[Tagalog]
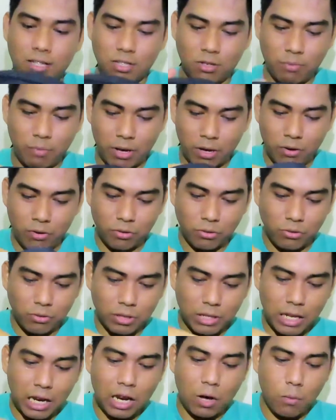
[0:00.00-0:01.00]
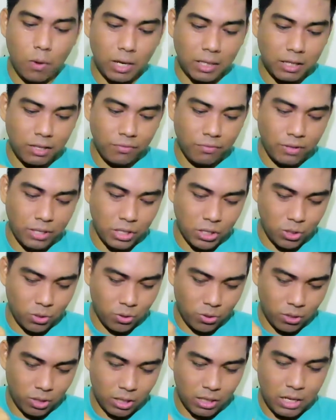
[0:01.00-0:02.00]
So, meron pong dalawang
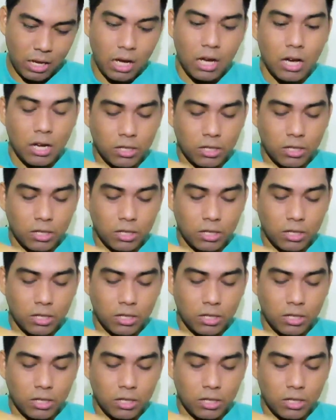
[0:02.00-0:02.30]
division.